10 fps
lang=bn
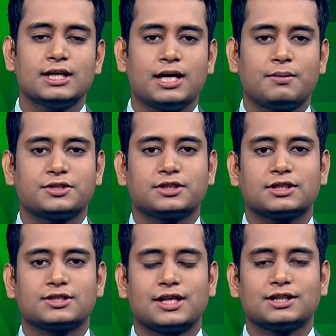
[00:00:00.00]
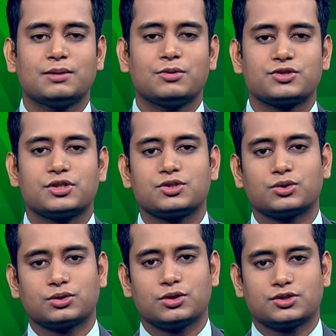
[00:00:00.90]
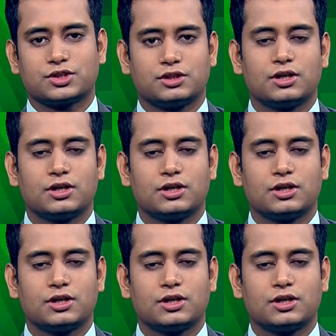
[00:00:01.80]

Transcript: আমাদের সাথে সাদ্দাম হোসেন যুক্ত হচ্ছেন